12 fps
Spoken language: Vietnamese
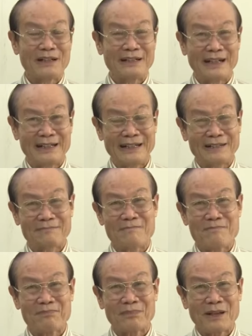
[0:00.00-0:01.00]
Nên á,
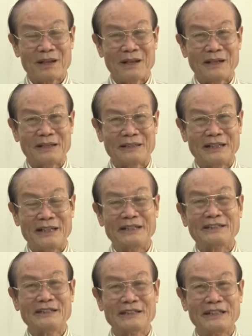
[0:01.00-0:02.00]

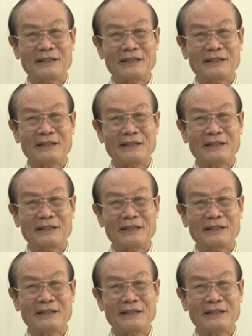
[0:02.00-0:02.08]
trước